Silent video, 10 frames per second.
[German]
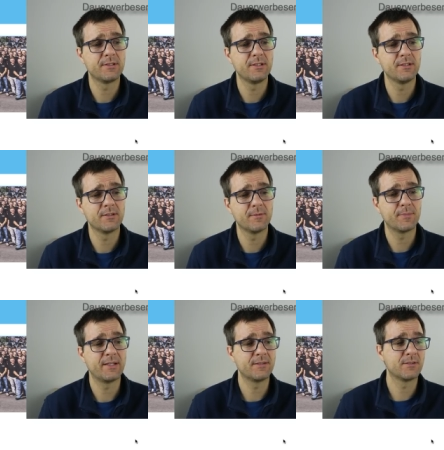Die
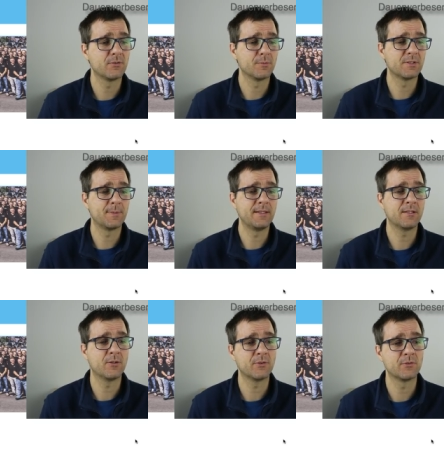Preise sind um
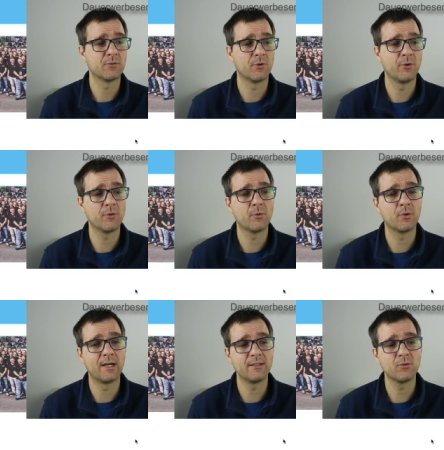2000
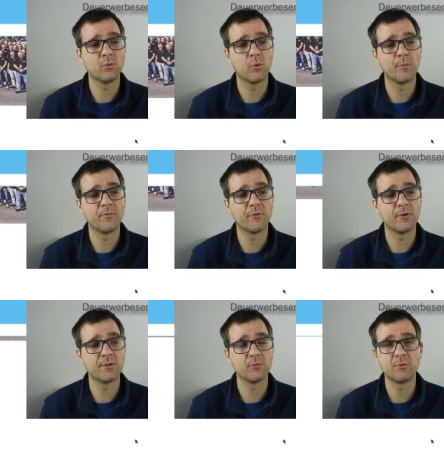Euro angehoben worden,